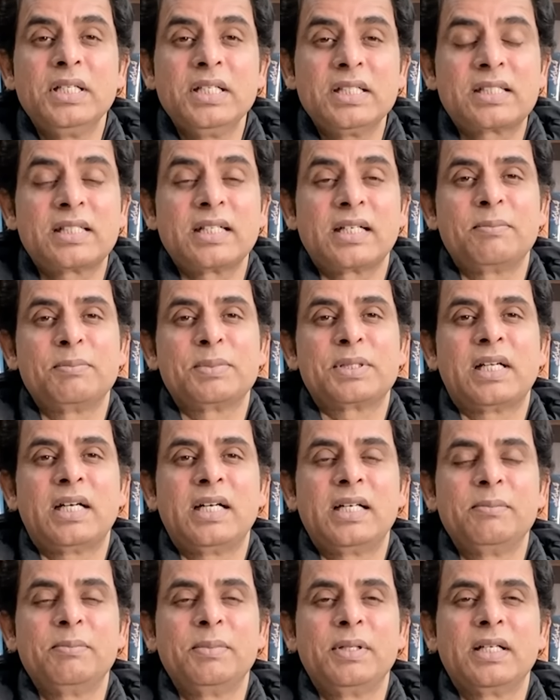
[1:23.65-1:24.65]
इस
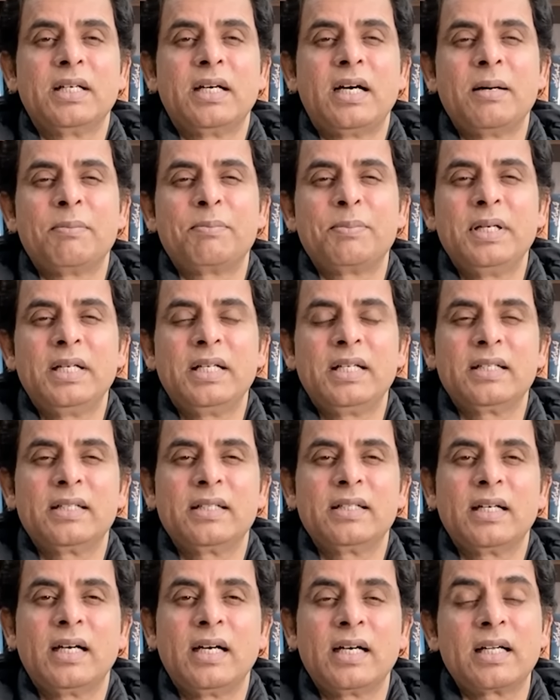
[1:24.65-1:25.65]
रमज़ान में आपने
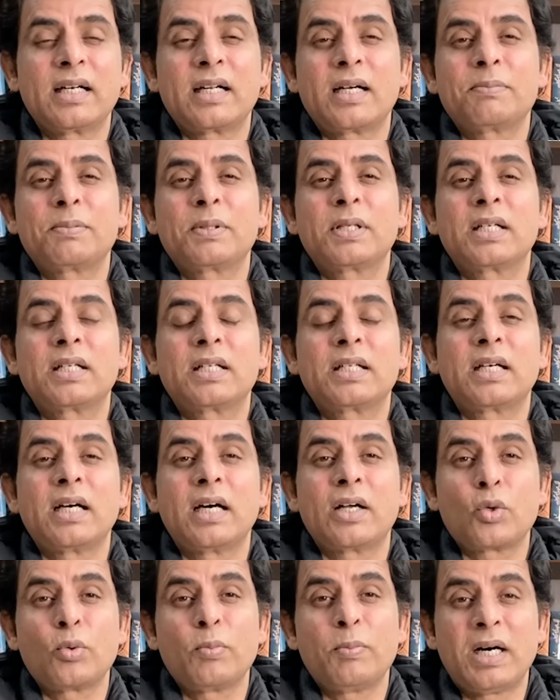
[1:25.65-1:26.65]
अगर आप
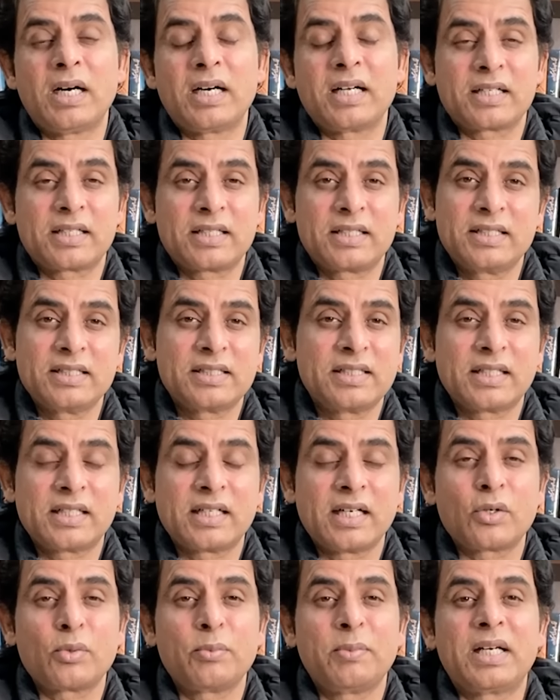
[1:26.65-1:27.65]
कारोबार किसी
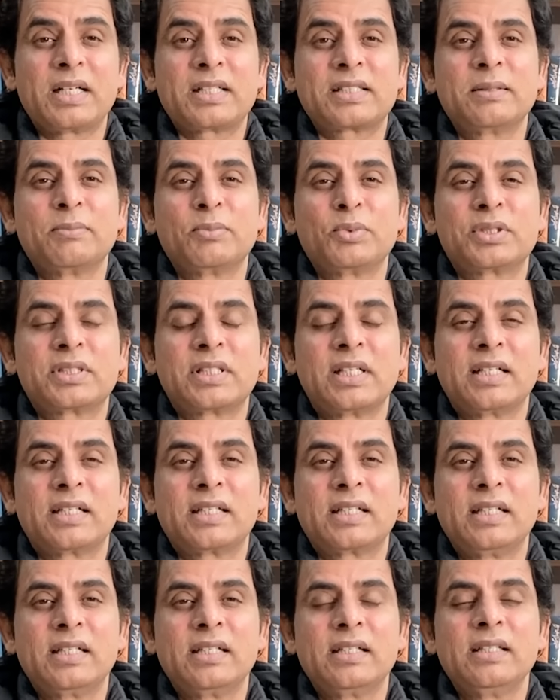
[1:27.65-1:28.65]
कारोबार से
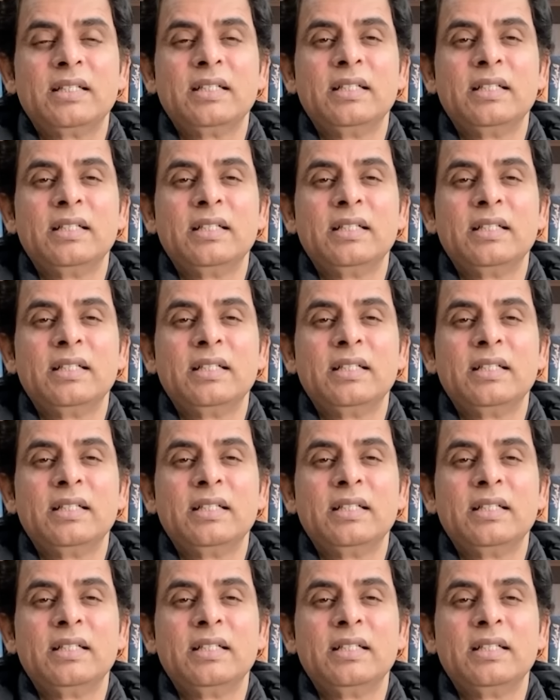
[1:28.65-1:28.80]
मुंसलिक है